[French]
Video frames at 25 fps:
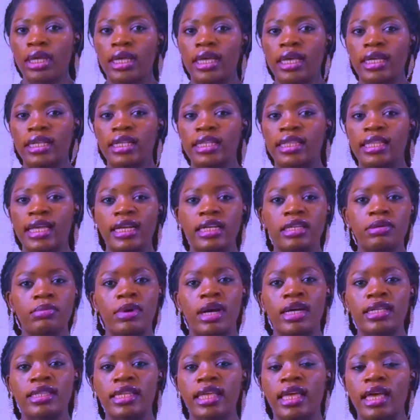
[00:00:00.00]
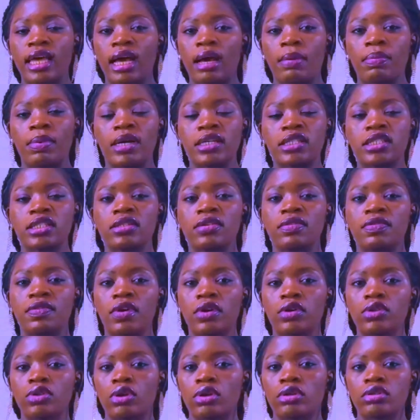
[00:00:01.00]
et de t'alimenter à partir de
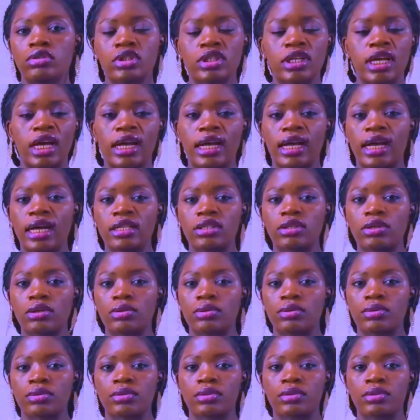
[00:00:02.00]
20 h jusqu'à 4 h